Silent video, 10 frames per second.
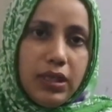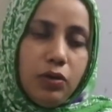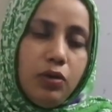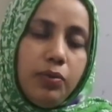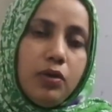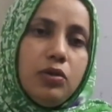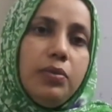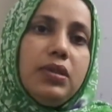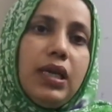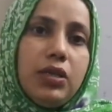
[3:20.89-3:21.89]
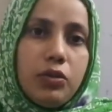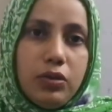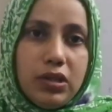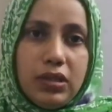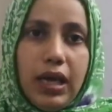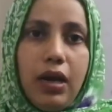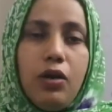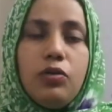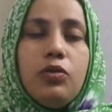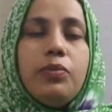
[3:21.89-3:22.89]
যে উর্বর জমি চাষ করছে তার
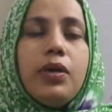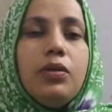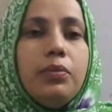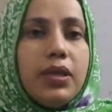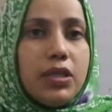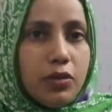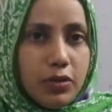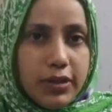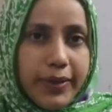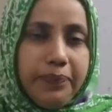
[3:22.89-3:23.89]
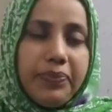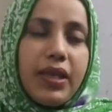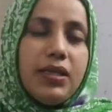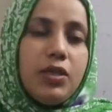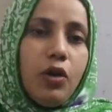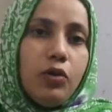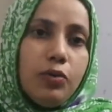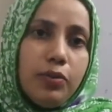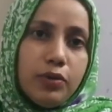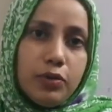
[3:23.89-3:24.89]
হয়তো উৎপাদন বেশি হচ্ছে যে
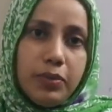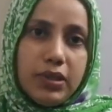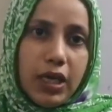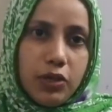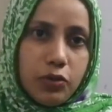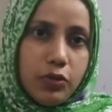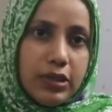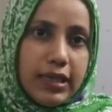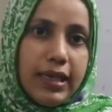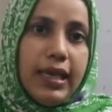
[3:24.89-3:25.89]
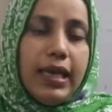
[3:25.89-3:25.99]
অনুর্বর জমি চাষ করছে